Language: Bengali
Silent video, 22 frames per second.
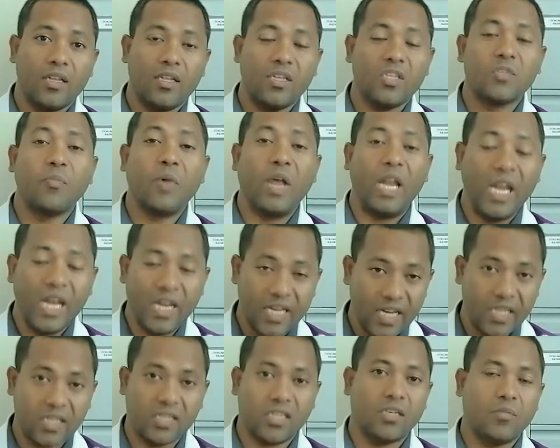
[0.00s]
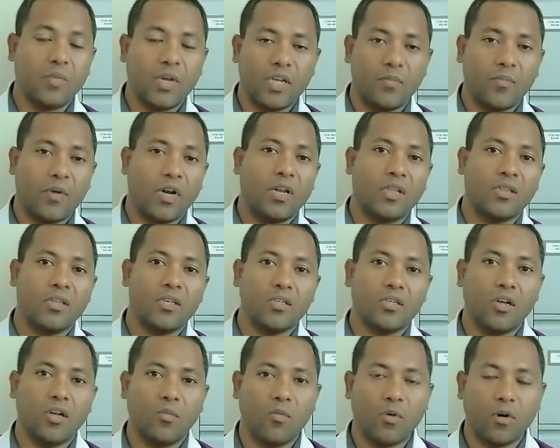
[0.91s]
ইজ ভ্যালিডেটেড বাই বাংলাদেশ
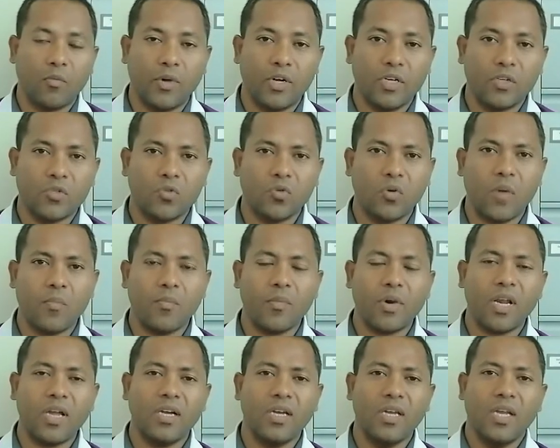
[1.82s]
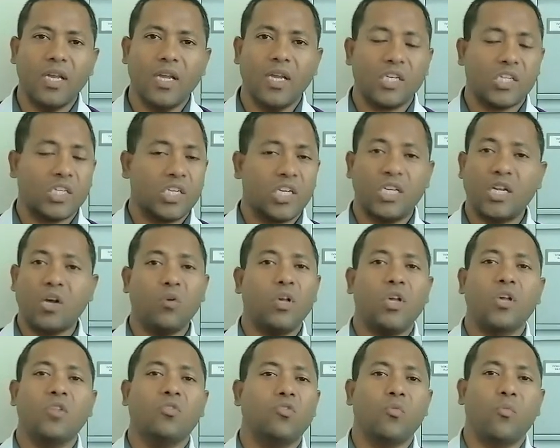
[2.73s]
গভর্নমেন্ট সো আমরা সেটাও
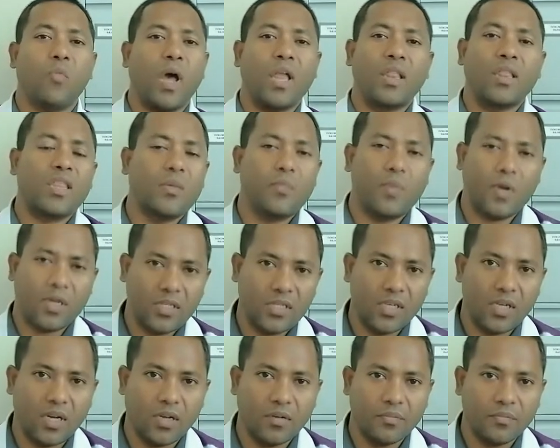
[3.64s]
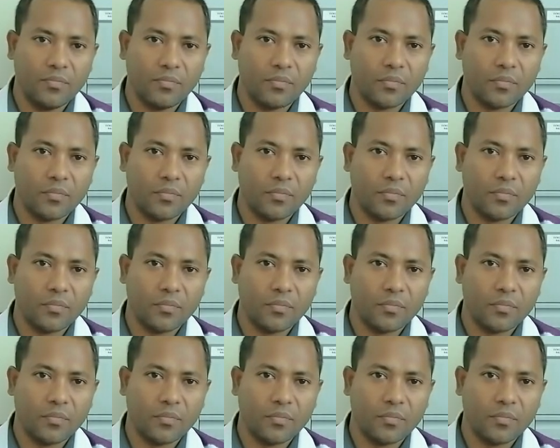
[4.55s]
কিন্তু মানতে পারছি না